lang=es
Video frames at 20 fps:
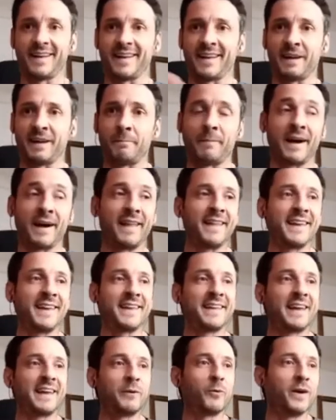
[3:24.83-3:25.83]
eh, más de
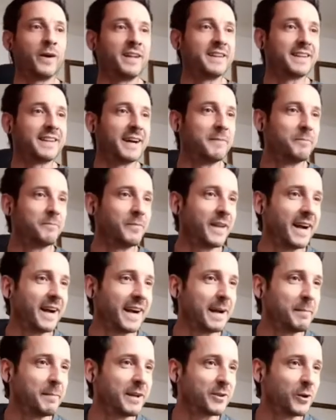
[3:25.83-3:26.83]
ida y vuelta.
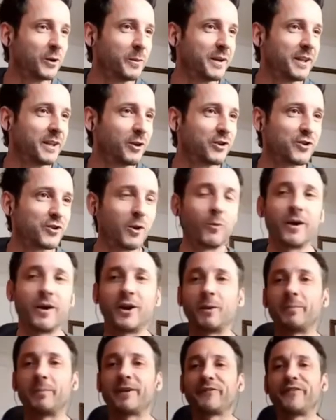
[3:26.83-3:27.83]
Acá me estoy viendo yo.
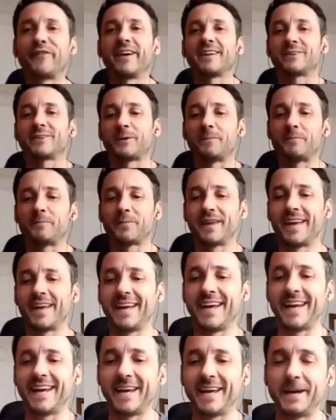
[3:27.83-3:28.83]
Bueno, perfecto.
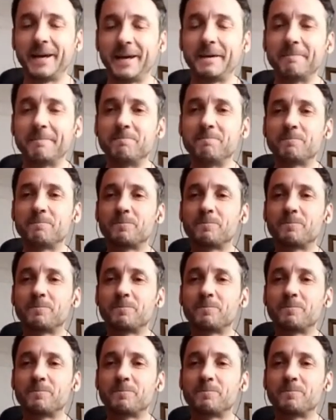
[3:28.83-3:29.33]
Eh,